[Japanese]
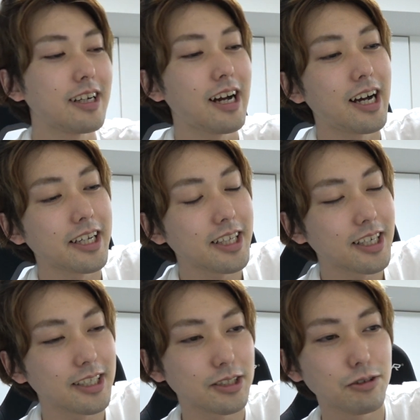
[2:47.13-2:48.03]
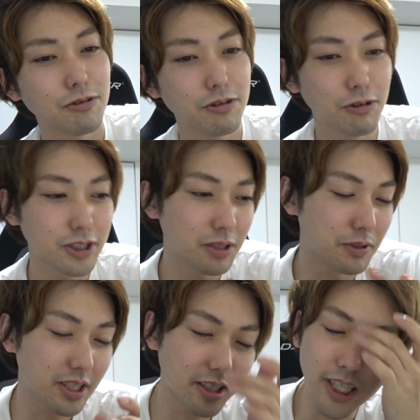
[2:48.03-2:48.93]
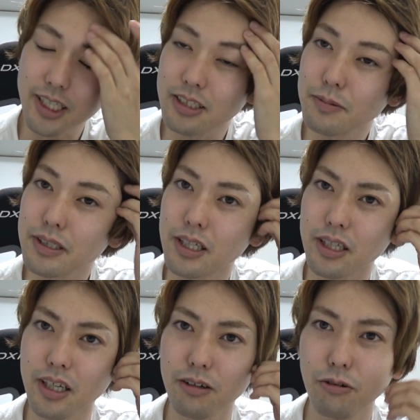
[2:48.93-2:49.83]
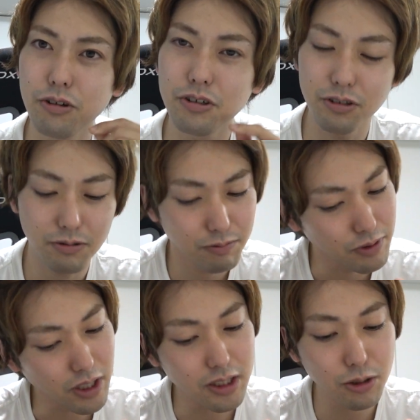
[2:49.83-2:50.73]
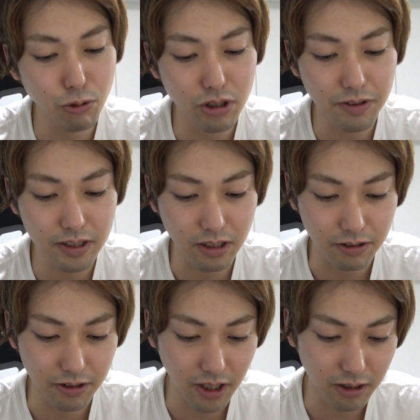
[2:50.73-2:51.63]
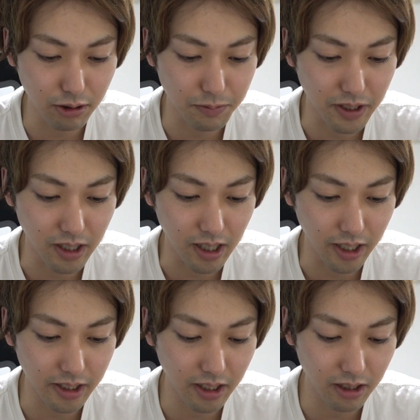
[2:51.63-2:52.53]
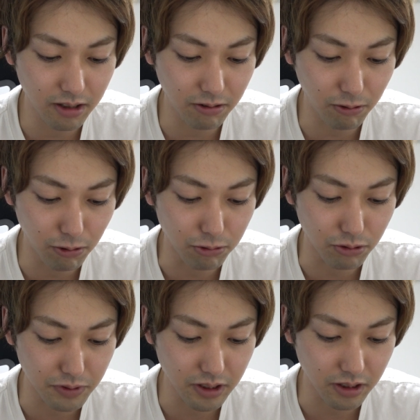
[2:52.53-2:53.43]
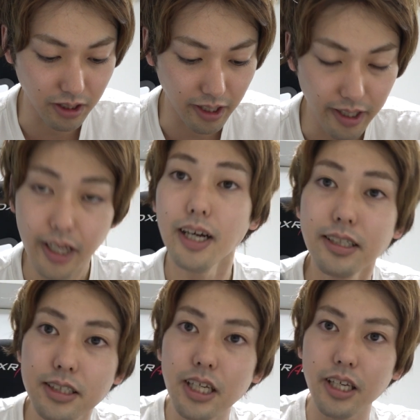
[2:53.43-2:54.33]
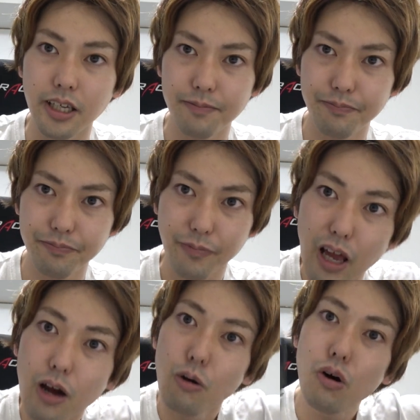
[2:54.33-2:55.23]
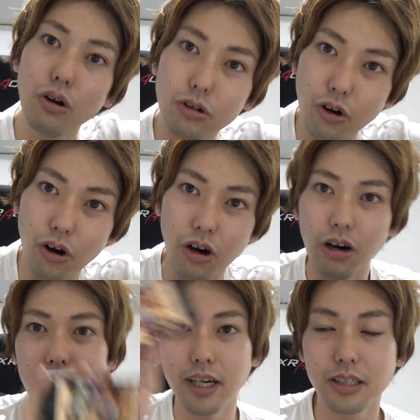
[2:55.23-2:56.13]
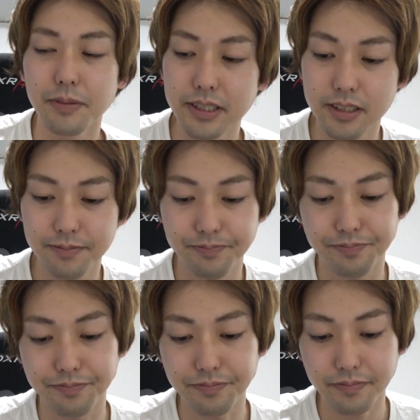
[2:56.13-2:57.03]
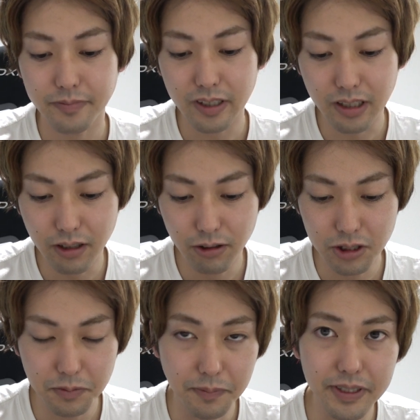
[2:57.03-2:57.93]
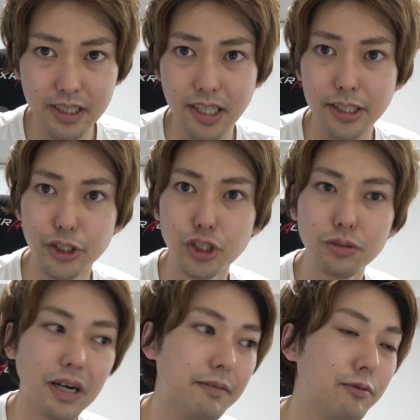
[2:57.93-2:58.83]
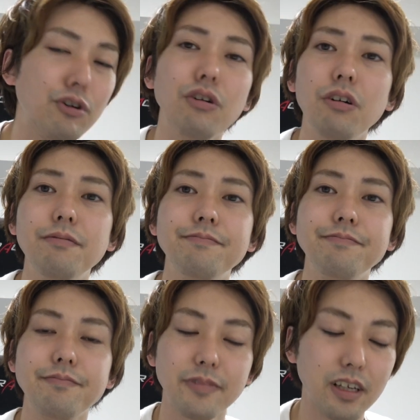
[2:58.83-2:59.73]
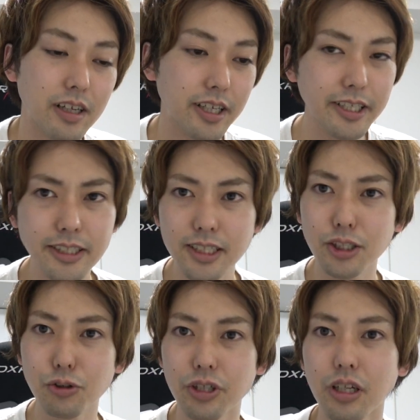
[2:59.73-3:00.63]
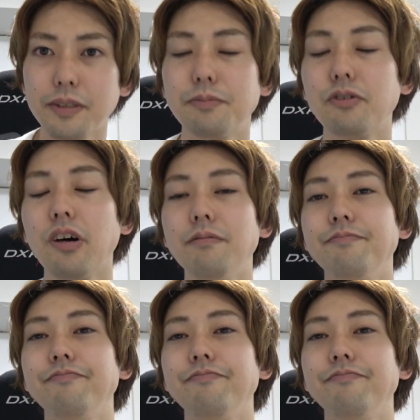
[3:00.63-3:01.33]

上げた画像をこっちに持ってくるだけじゃつまんないんでねこういう昔のこだわった風景画とかも上げていこうと思ってるんでぜひフォローの方お願いしますこっちも目指せ10万フォローインスタ上になります僕は